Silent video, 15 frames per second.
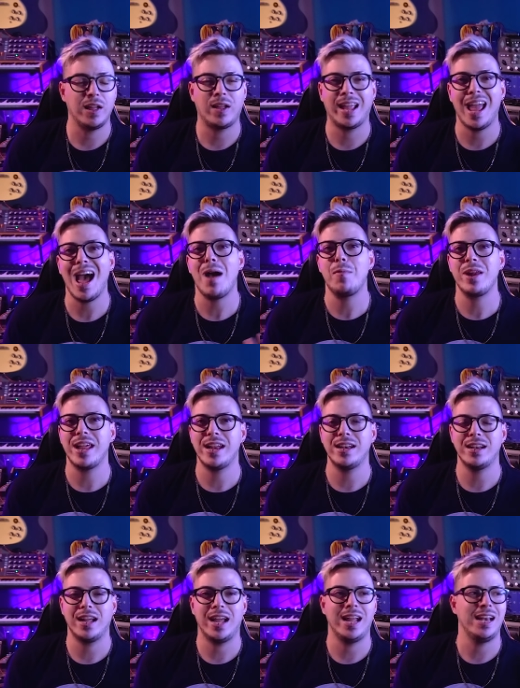que
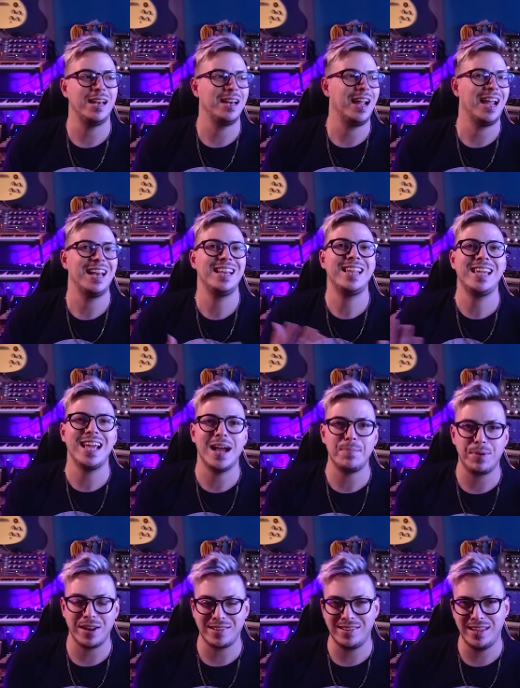abren el, día,
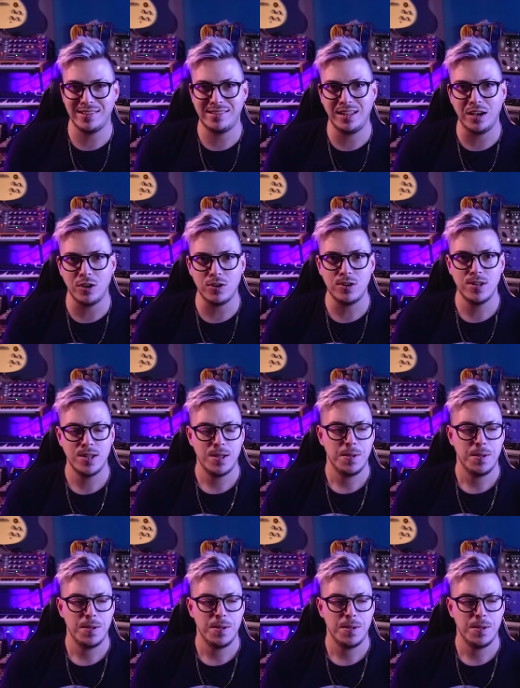por así decirlo.